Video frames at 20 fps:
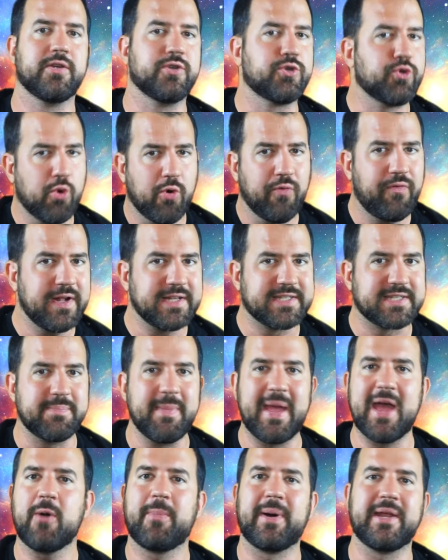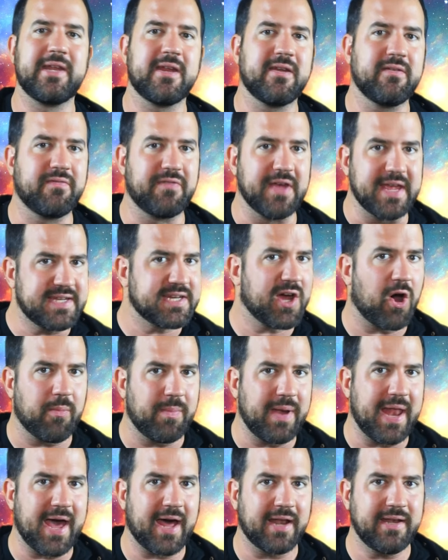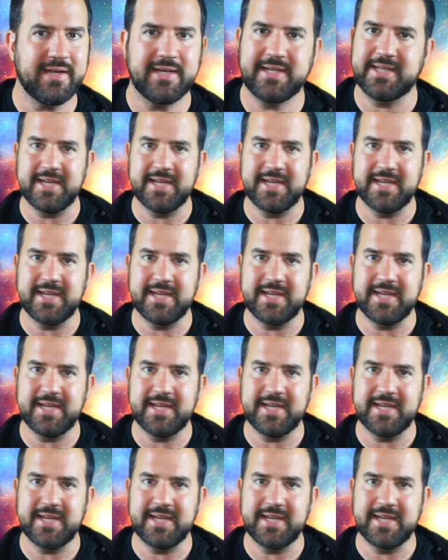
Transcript: Du willst mehr über den Weltraum lernen?